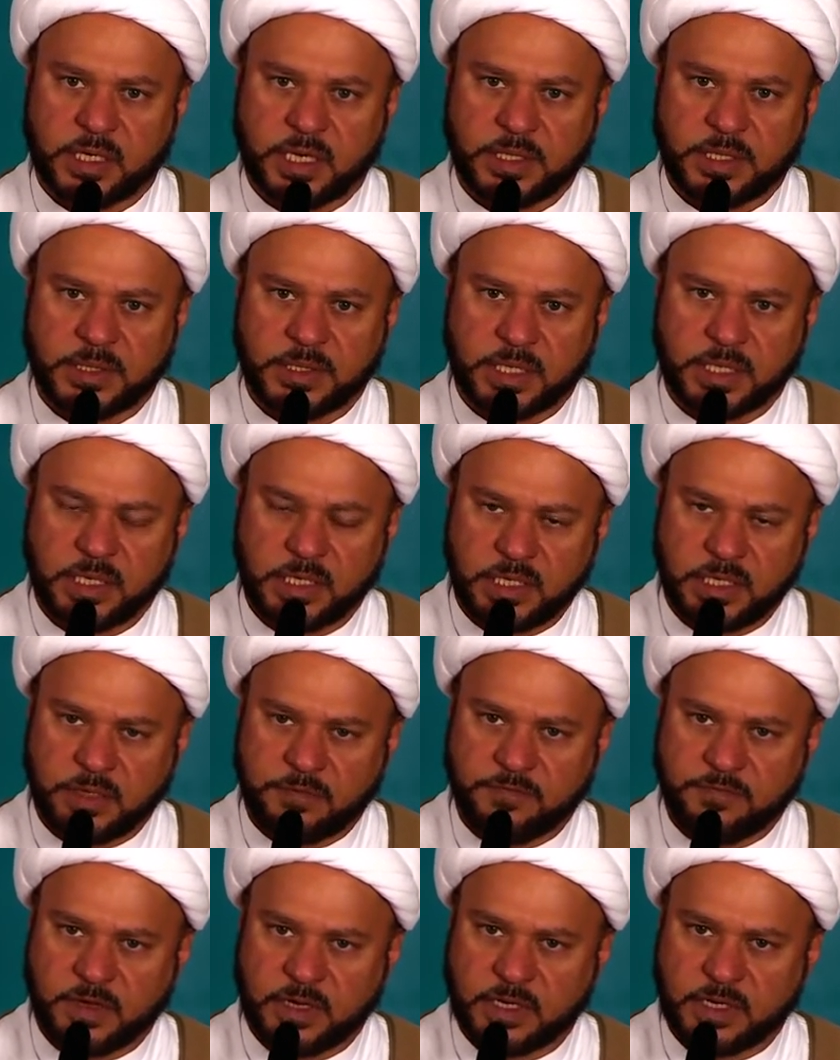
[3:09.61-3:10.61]

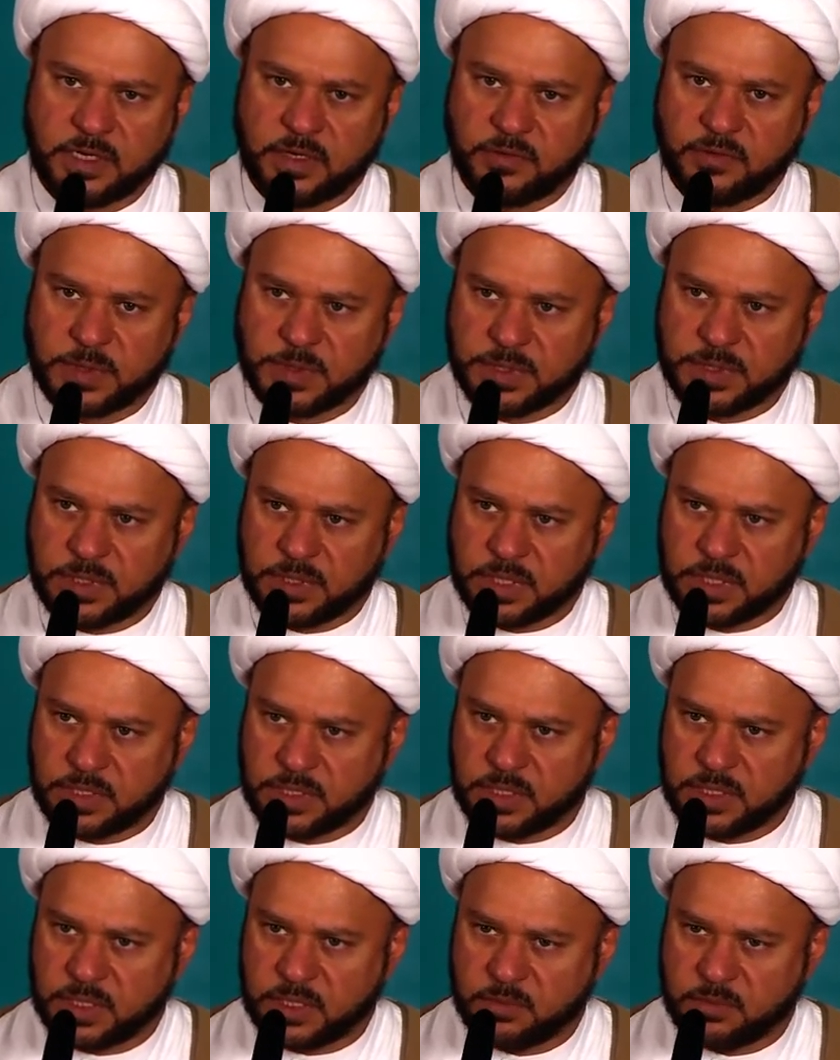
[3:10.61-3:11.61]
الشريفه
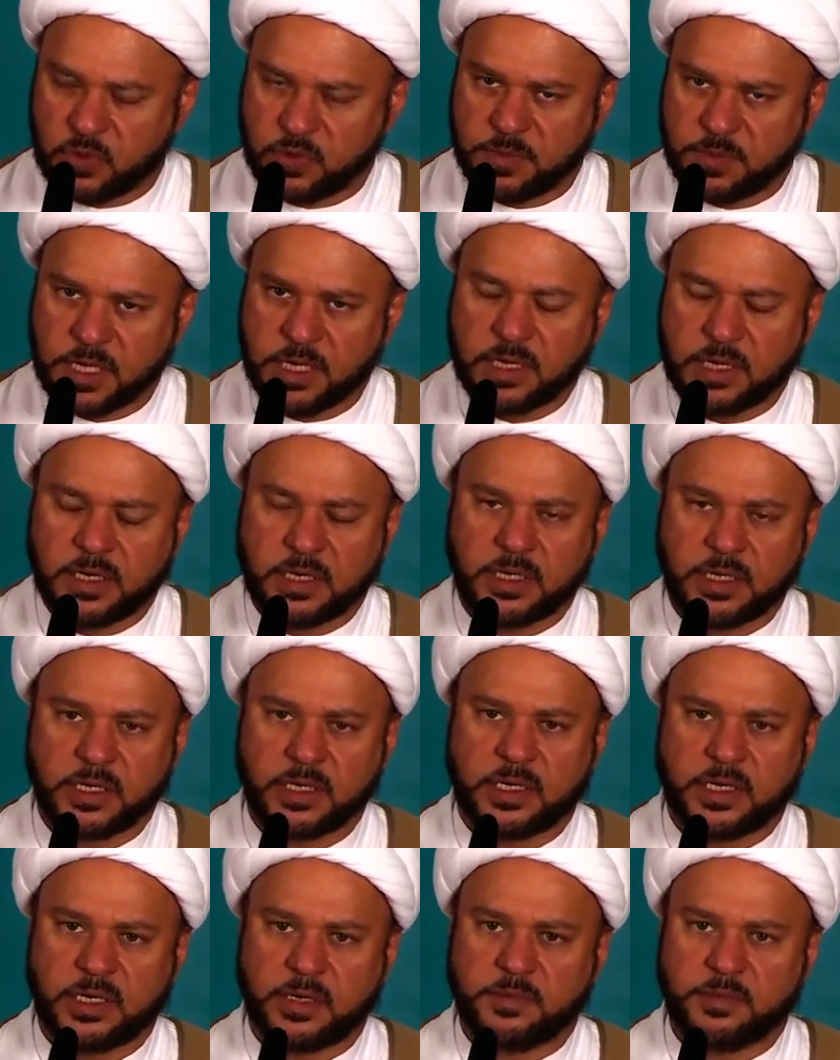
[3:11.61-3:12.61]
وسيرته
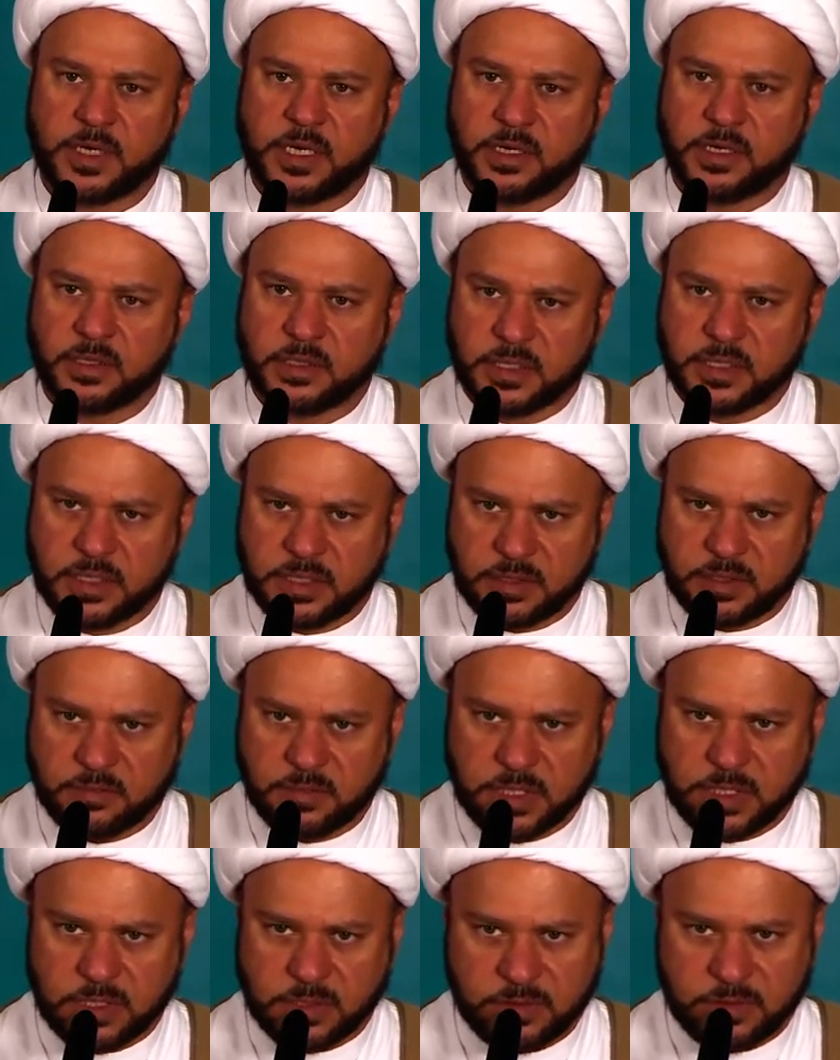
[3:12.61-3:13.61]
المباركه بعضا
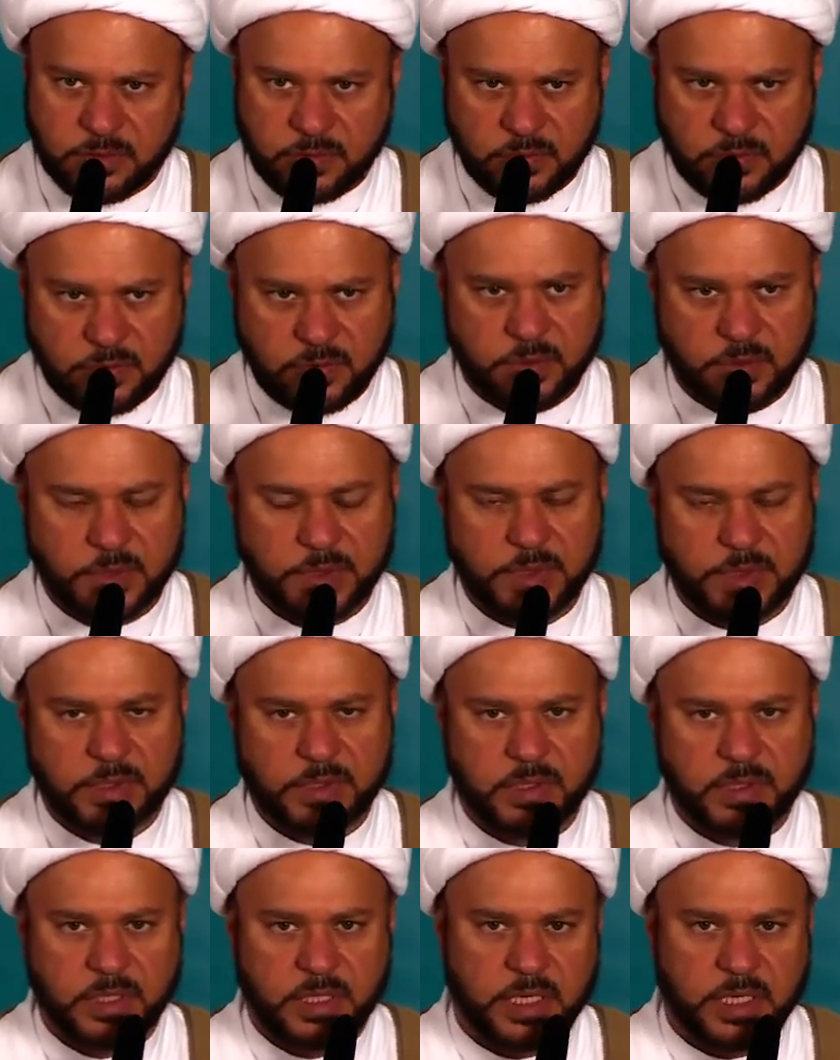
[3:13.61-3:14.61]
من
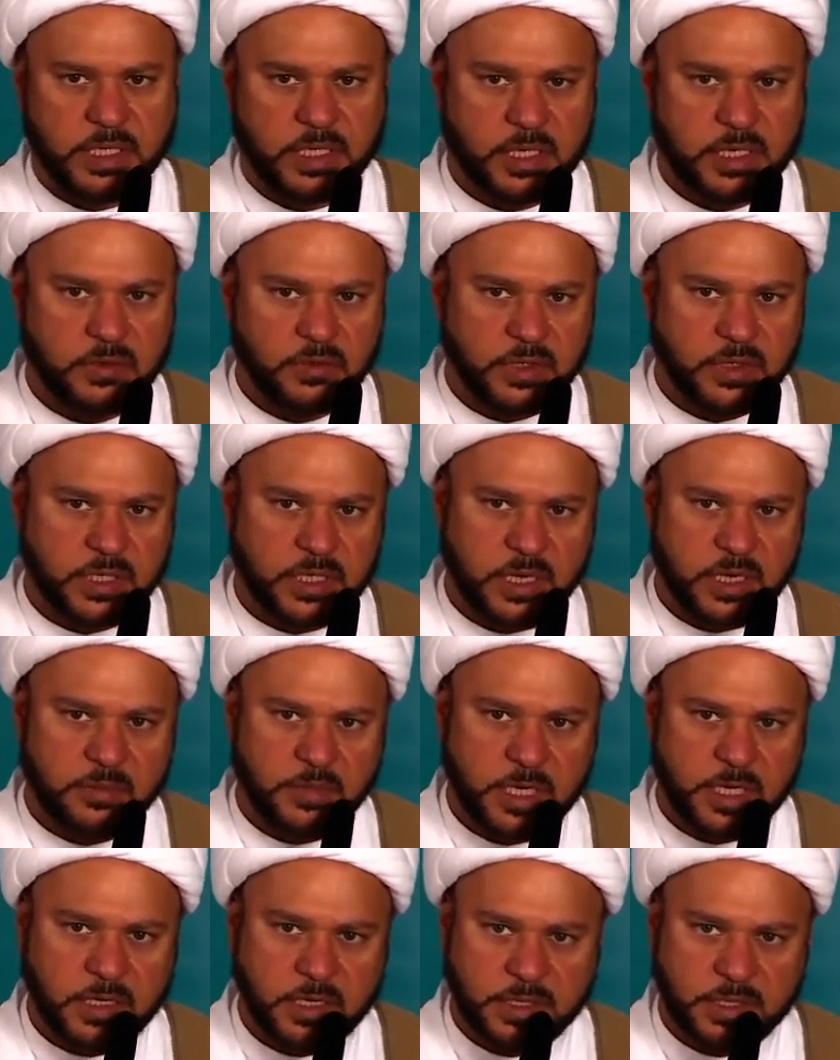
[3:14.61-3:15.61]
الدروس لانه اذا
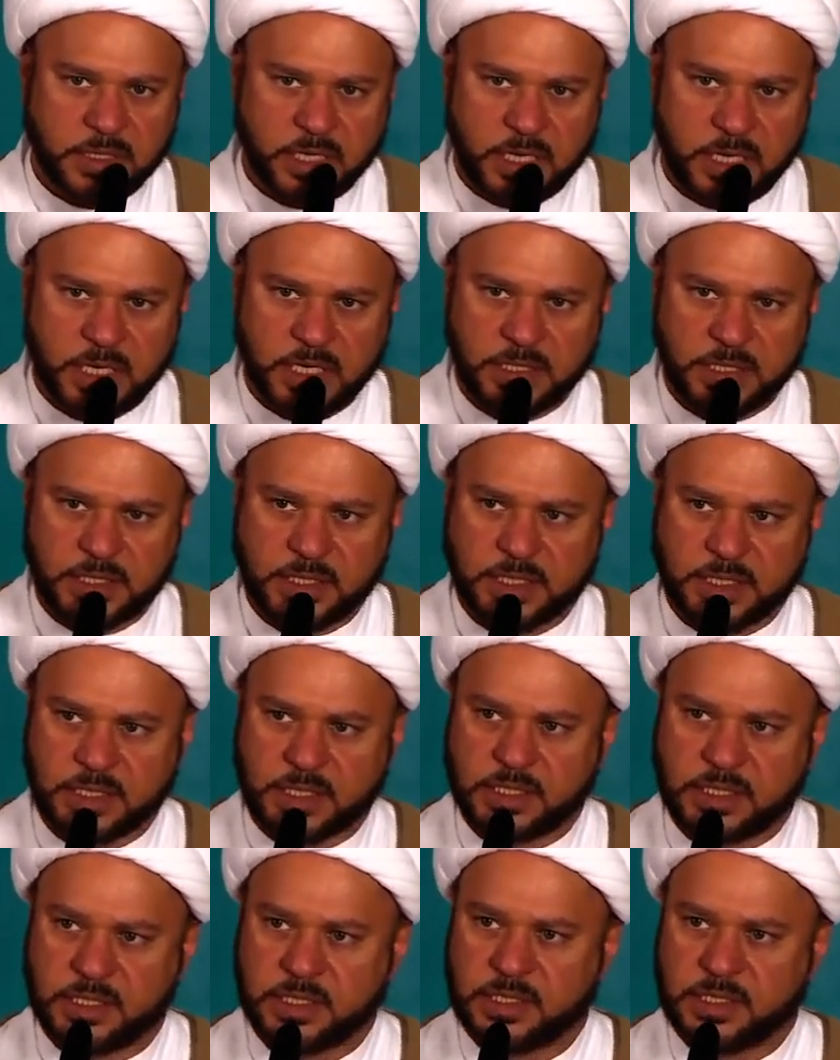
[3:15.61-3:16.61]
مرت
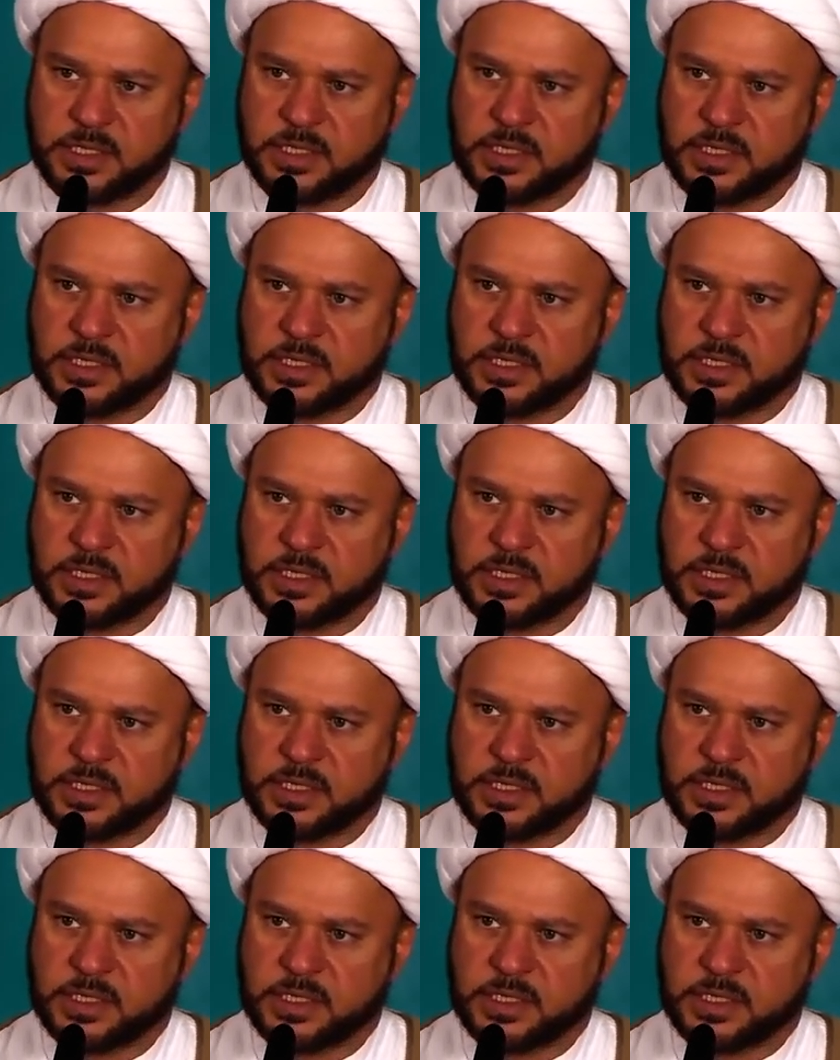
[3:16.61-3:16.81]
علينا